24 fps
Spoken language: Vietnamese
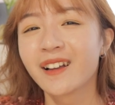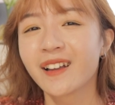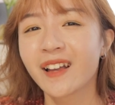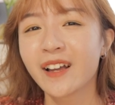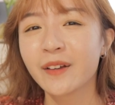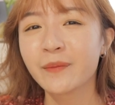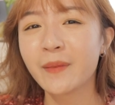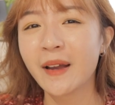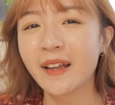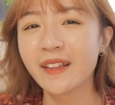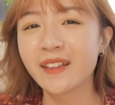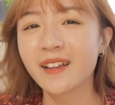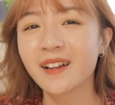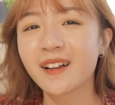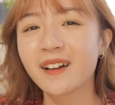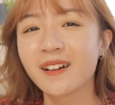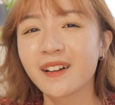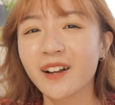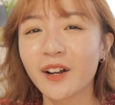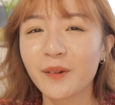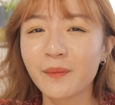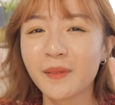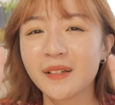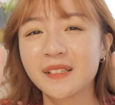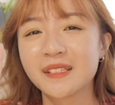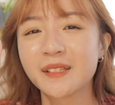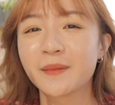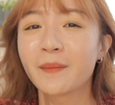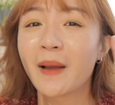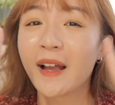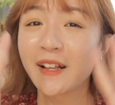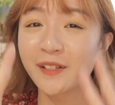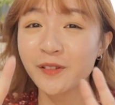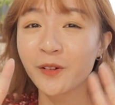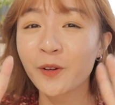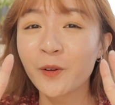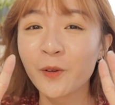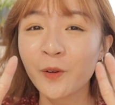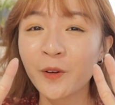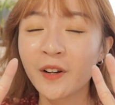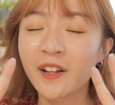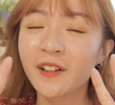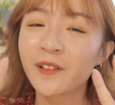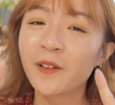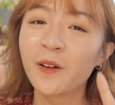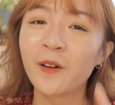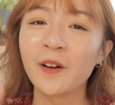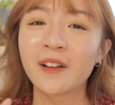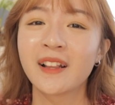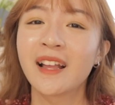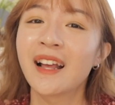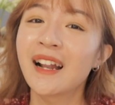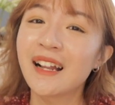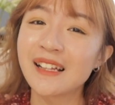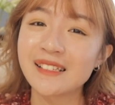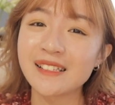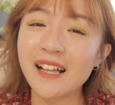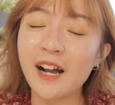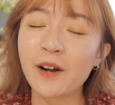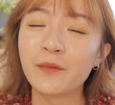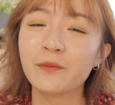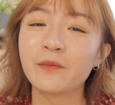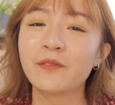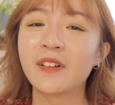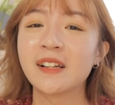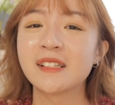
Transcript: Các bạn chỉ cần comment ba số cuối đó thôi, thế là xong.